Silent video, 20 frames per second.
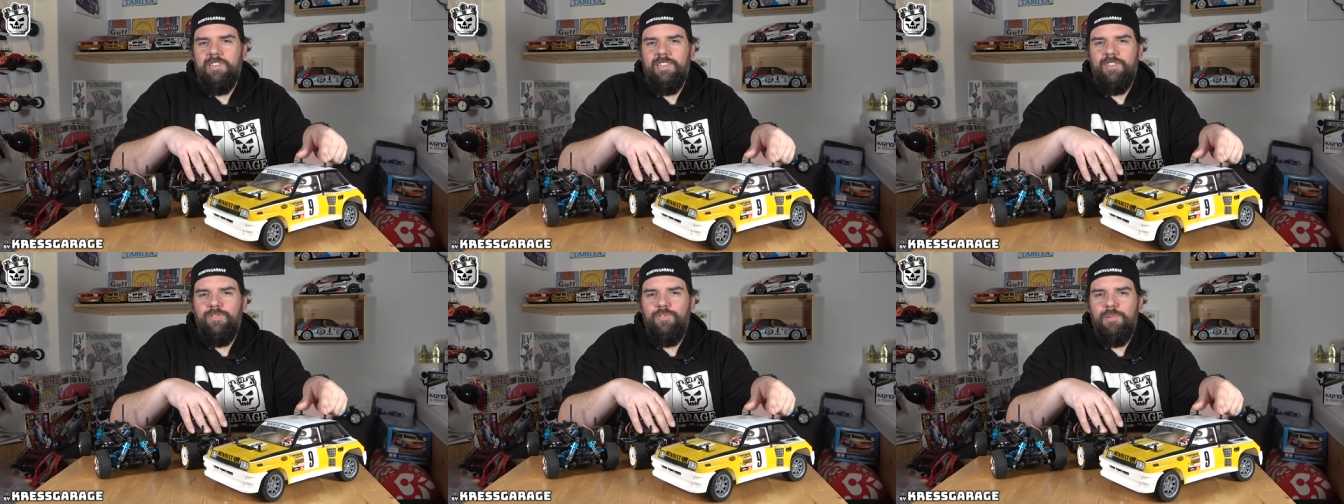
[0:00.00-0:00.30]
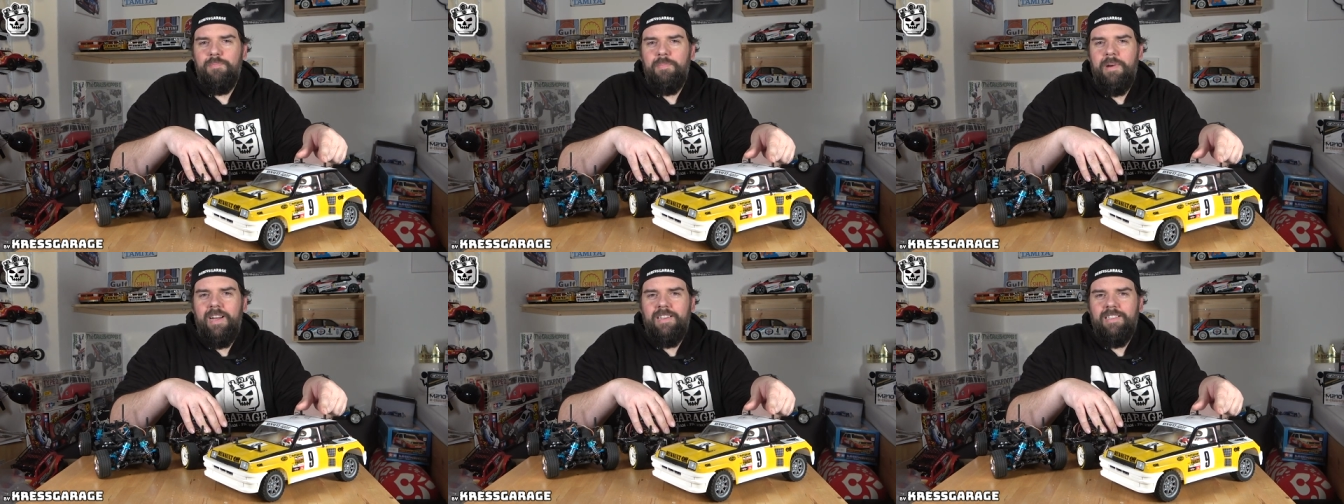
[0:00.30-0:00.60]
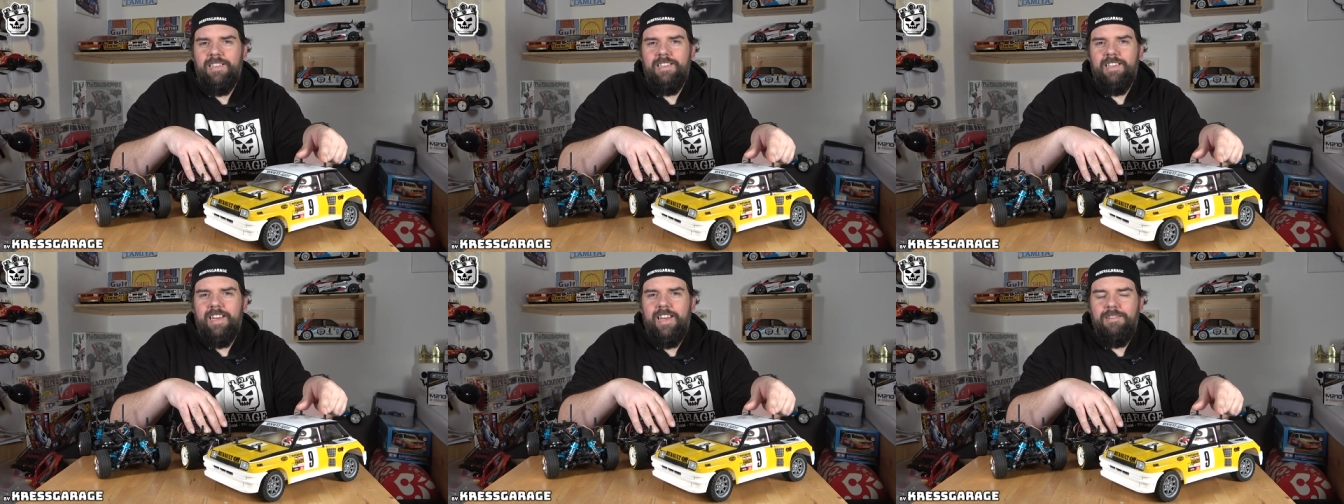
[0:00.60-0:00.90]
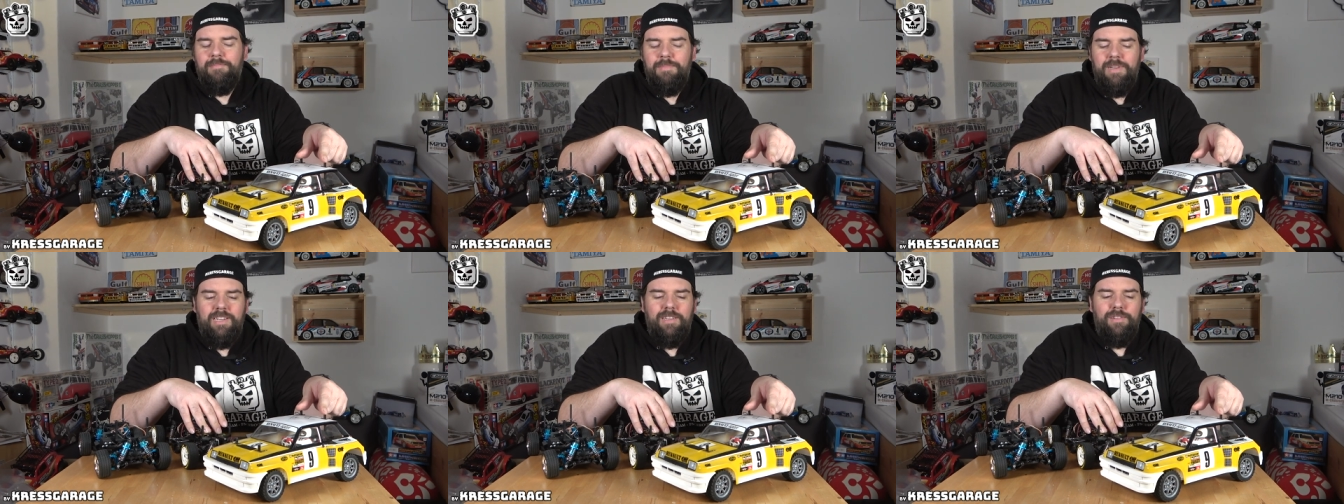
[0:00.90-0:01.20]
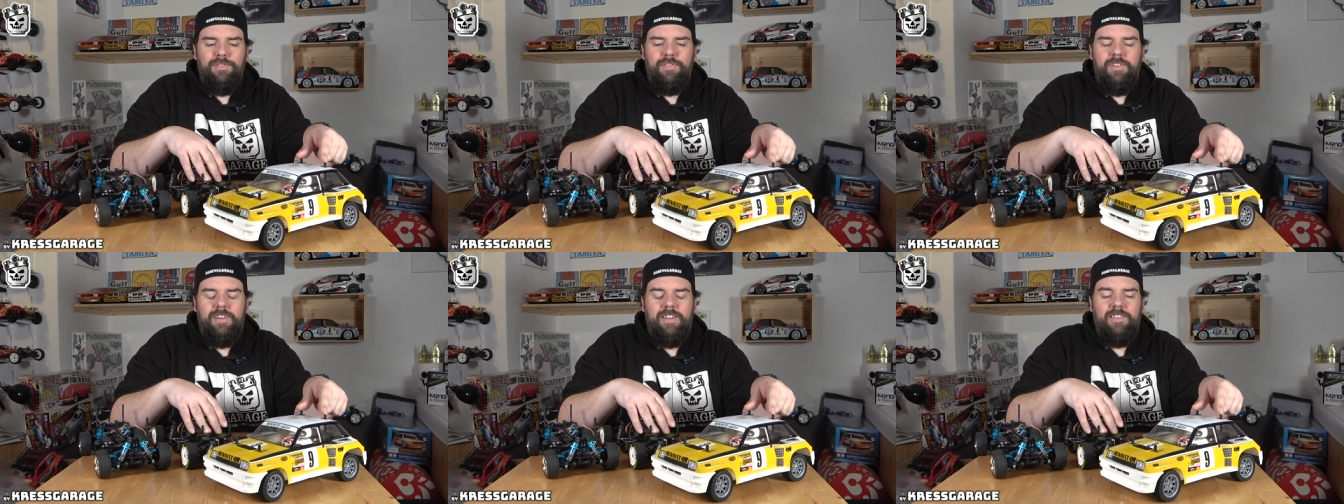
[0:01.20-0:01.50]
Das wurde bei anderen Rennen
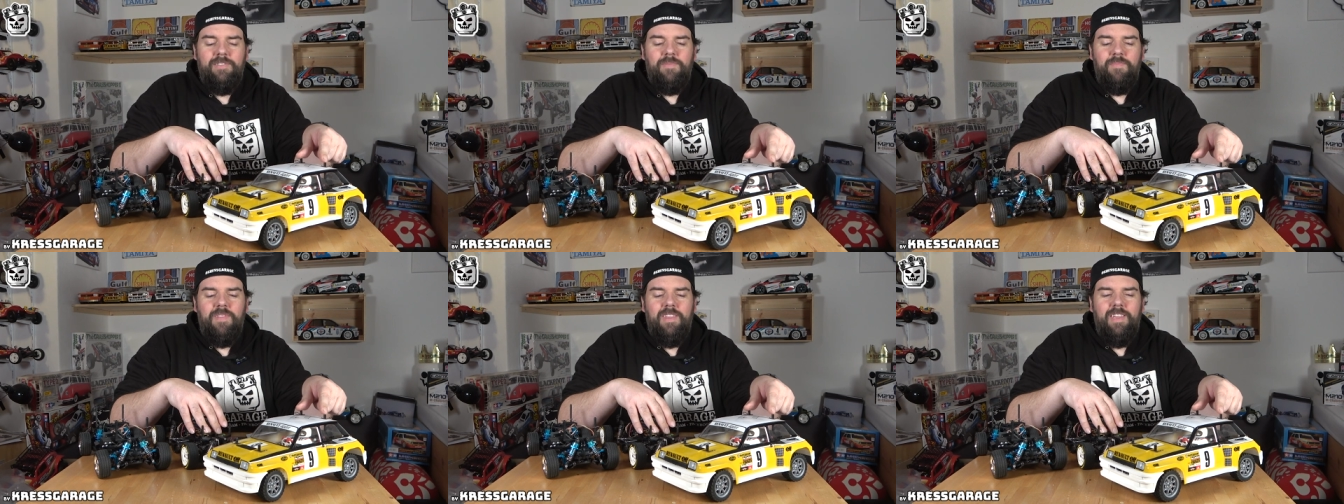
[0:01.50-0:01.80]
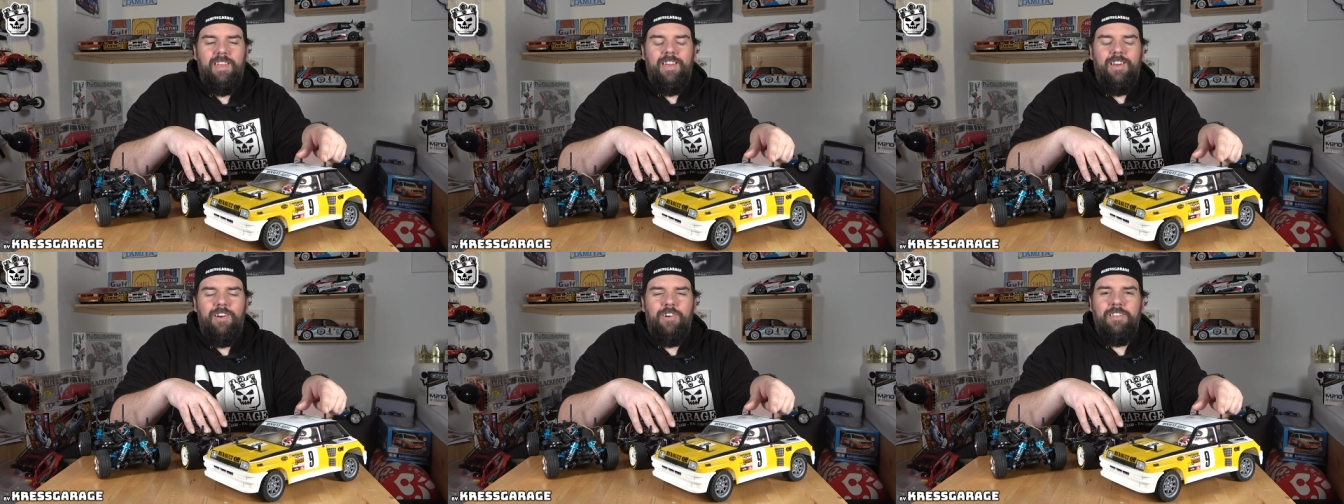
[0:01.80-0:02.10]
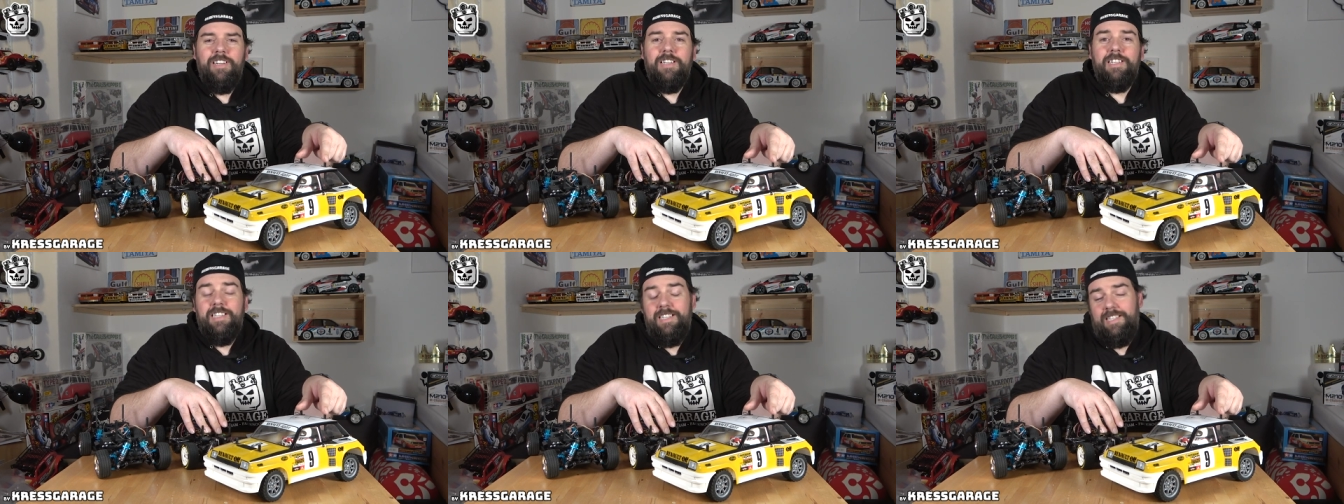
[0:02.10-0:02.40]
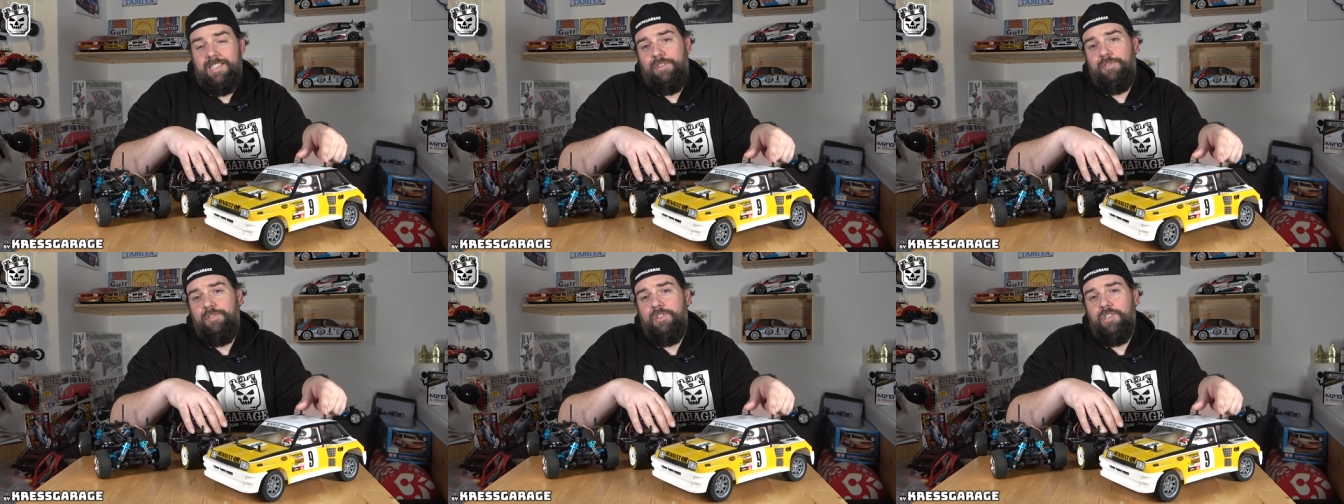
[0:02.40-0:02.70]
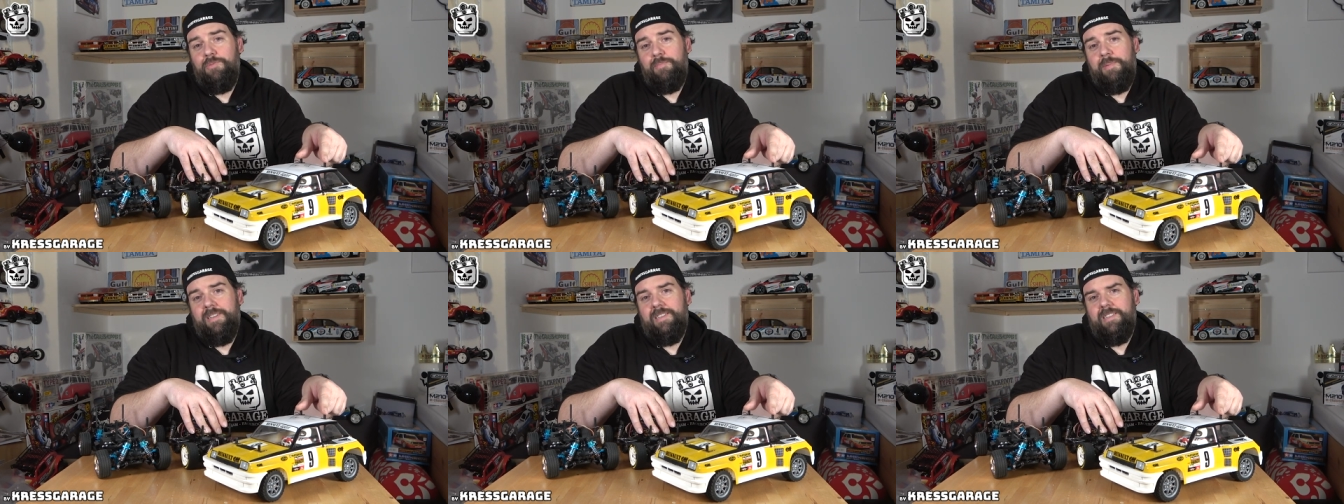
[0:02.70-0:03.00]
mitgefahren und hat richtig
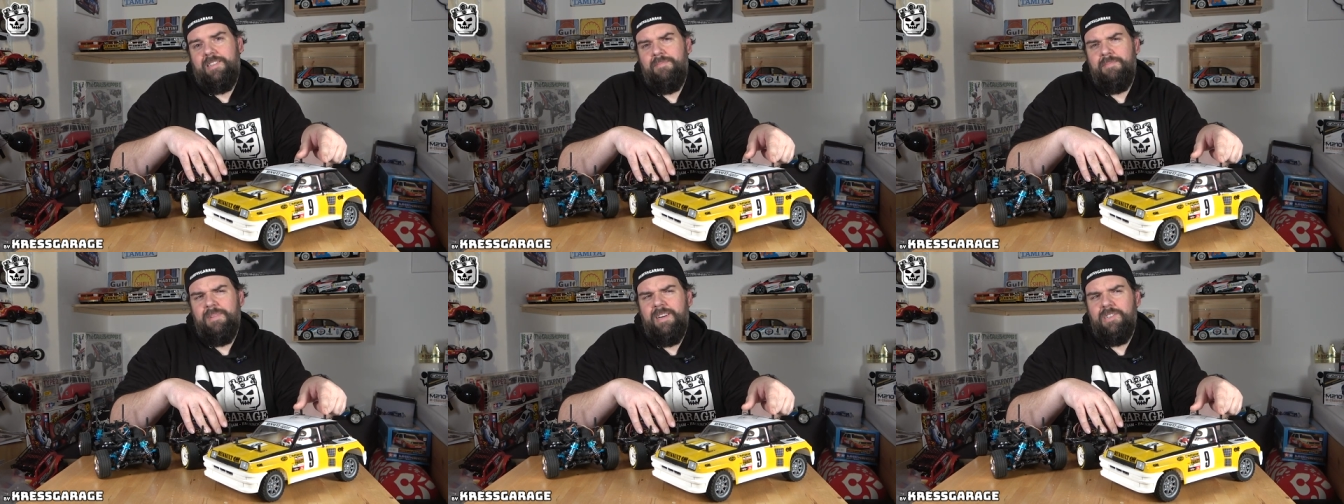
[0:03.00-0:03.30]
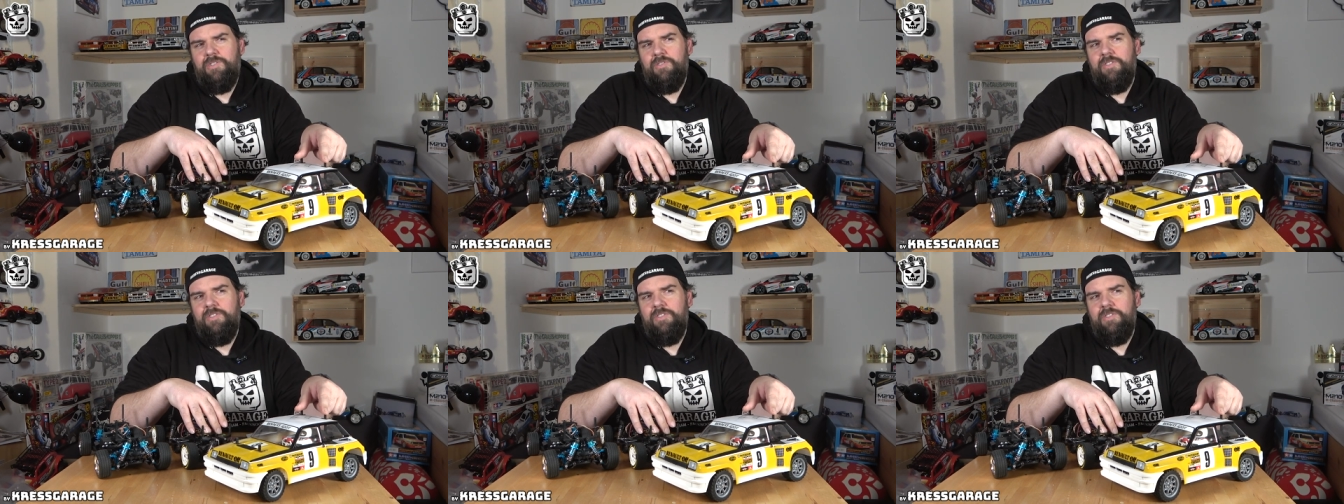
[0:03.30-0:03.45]
viel Spaß gemacht.